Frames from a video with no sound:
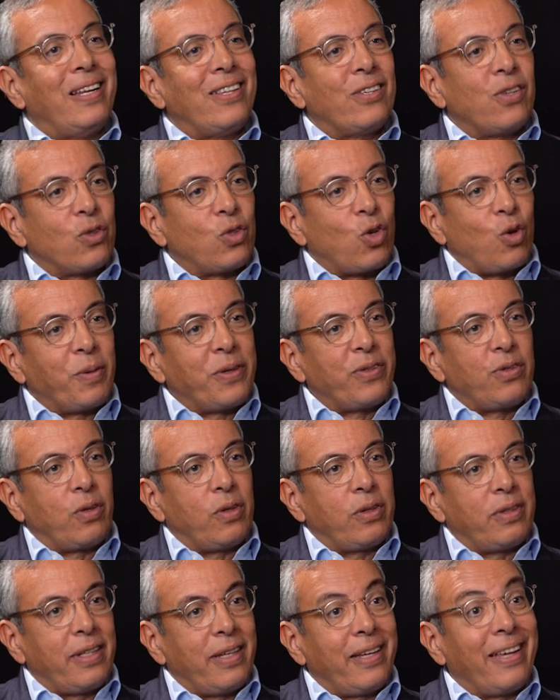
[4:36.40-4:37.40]
les entreprises
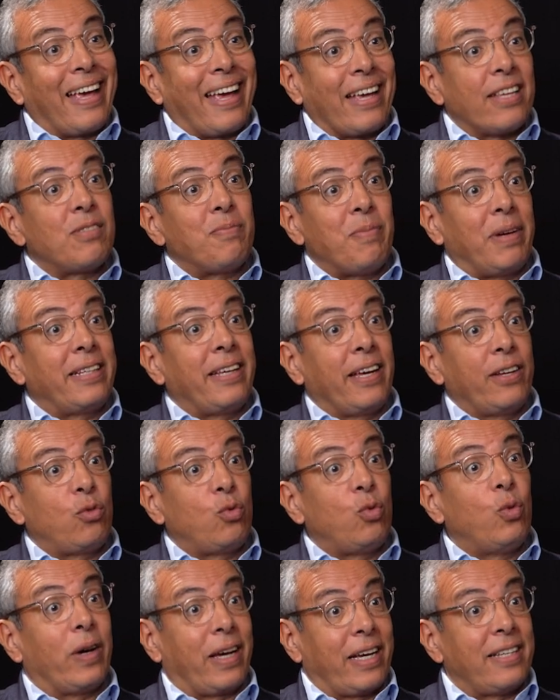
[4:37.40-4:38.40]
cotées restent malgré
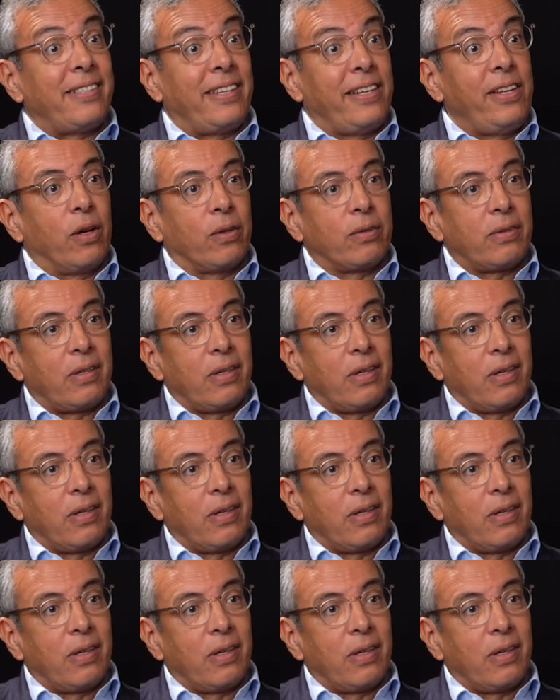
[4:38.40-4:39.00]
tout résilientes.